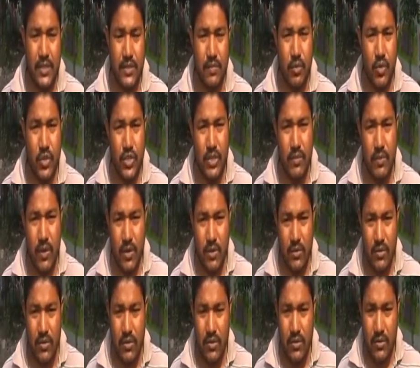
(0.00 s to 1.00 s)
বাস পরিষেবাও
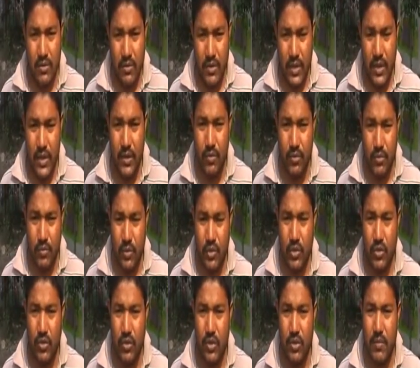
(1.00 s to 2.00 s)
তিনি
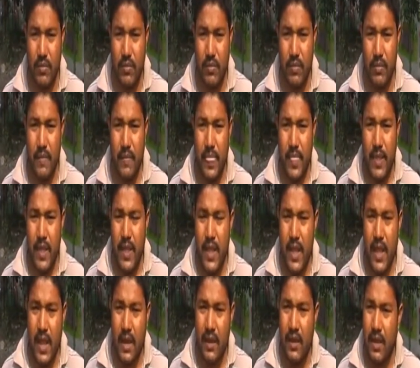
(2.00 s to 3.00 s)
উদ্বোধন করবেন
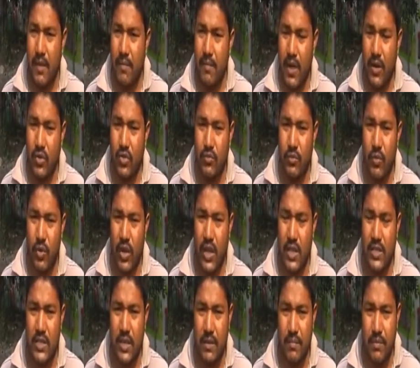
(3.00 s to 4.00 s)
এখানকার মানুষ
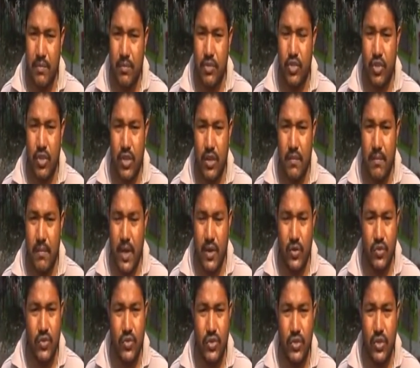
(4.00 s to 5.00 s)
গঙ্গা সাব ডিভিশনের
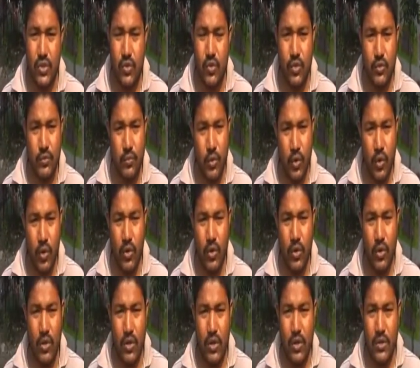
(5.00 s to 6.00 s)
মানুষ উৎপূর্ণ
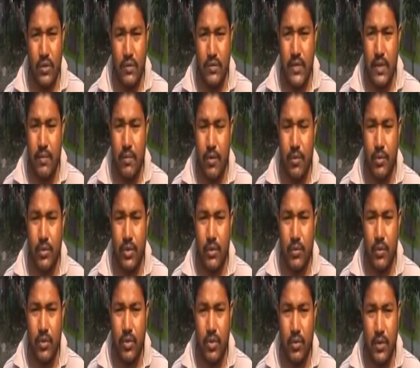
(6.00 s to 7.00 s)
যে মমতা
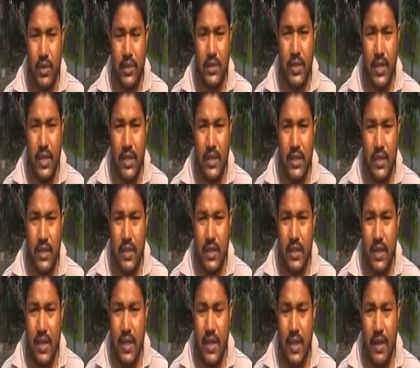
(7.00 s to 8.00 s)
বন্দ্যোপাধ্যায়
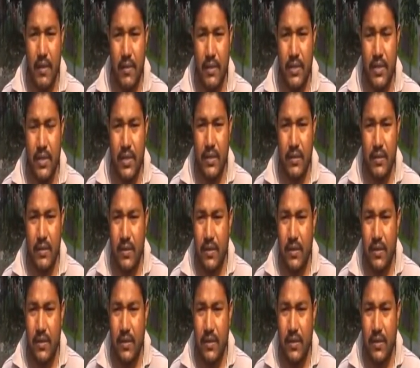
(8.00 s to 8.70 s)
হ্যাঁ আমাদের